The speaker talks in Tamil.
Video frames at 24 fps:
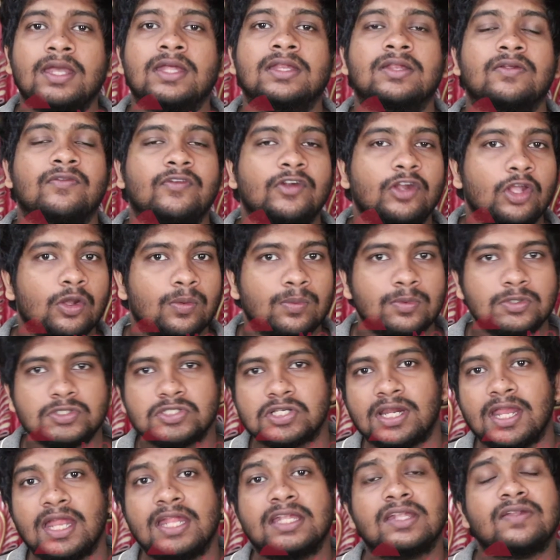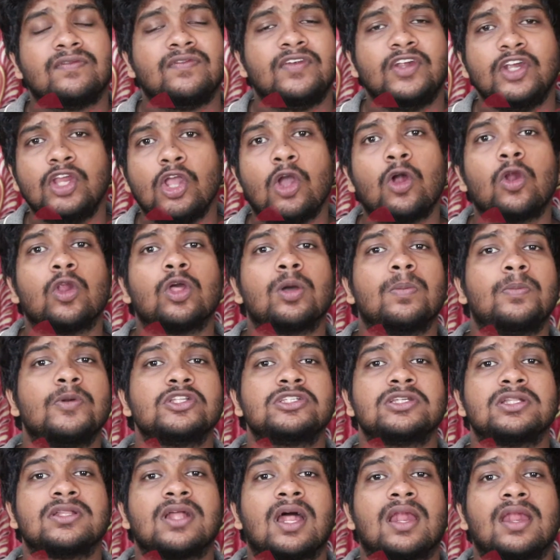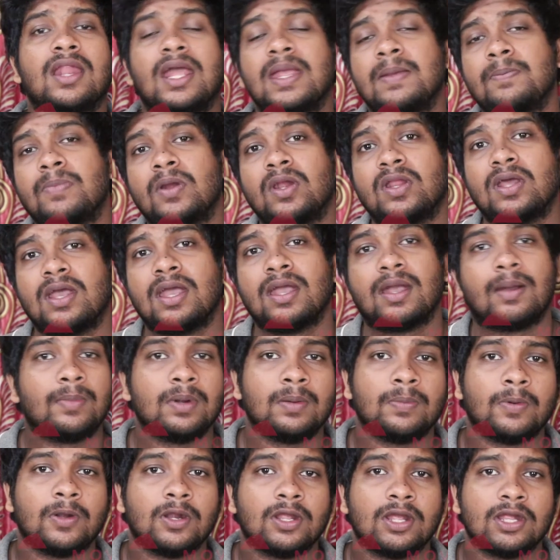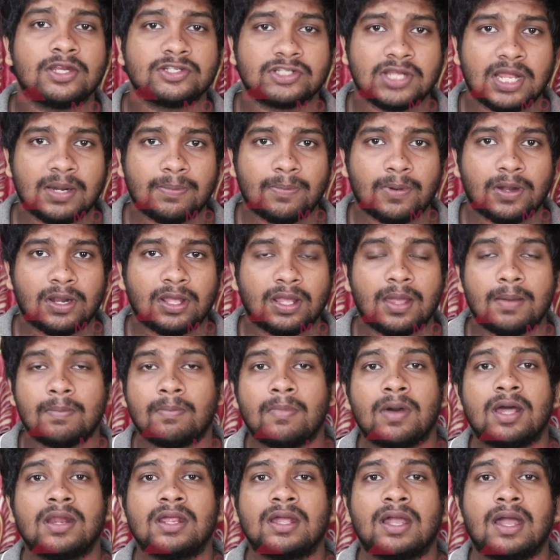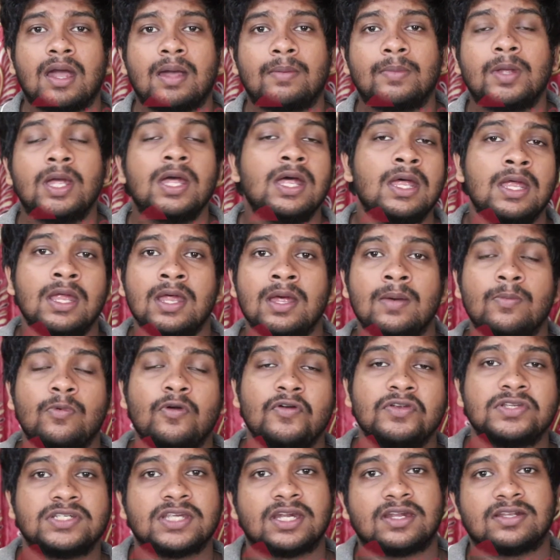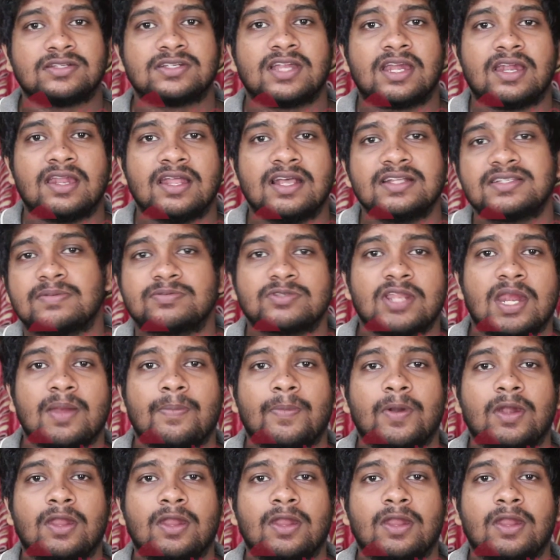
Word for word: இந்த வீடியோ முடிச்சுக்கிறேன் இந்த வீடியோ உங்களுக்கு பிடிச்சிருந்தால் லைக் பண்ணுங்கள் கமெண்ட் பண்ணுங்கள் ஷேர் பண்ணுங்கள் மறக்காமல் மூவி ஷேட்டர் சேனலுக்கு சப்ஸ்கிரைப்